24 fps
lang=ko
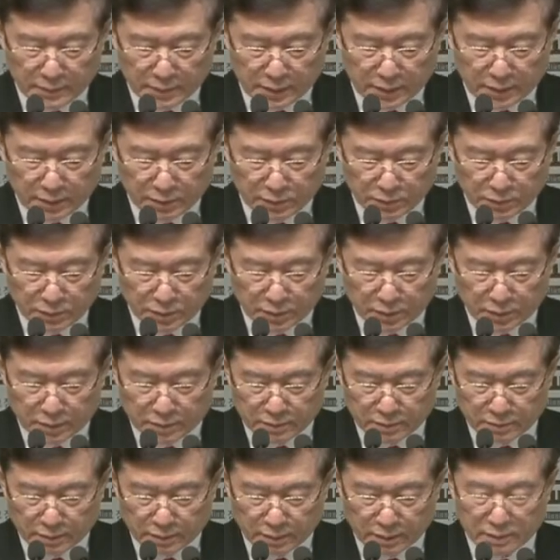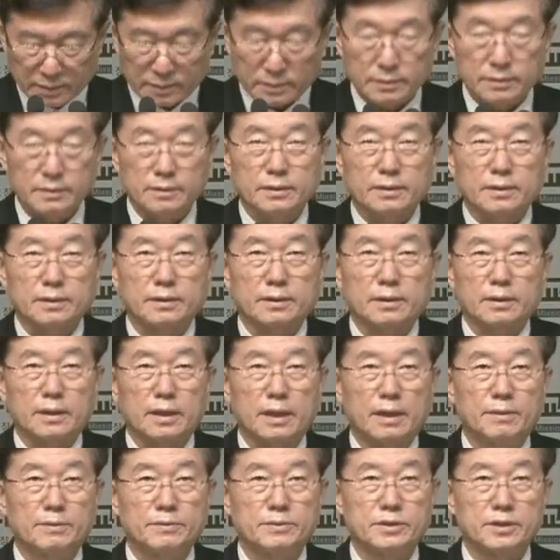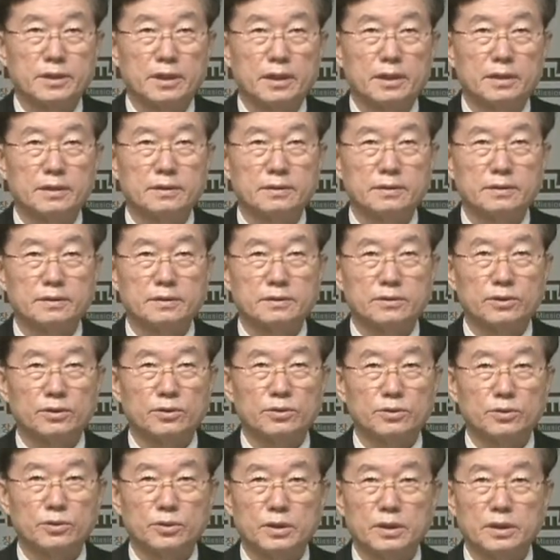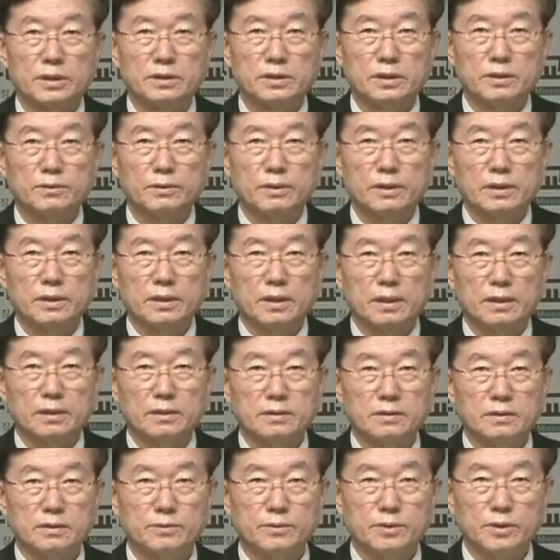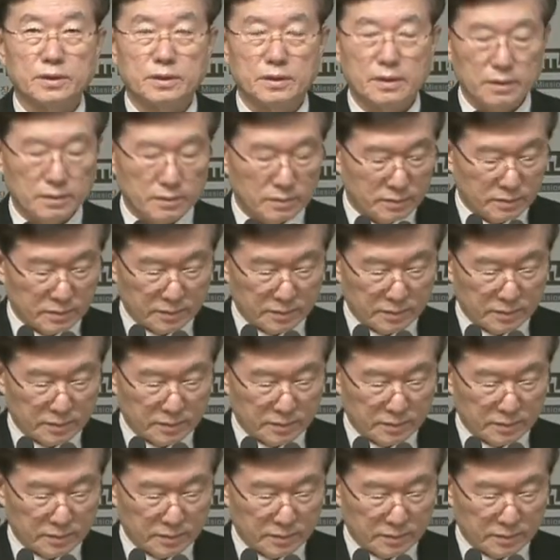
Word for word: 예, 오늘은 감사하는 성도의 생활이라는 제목인데요.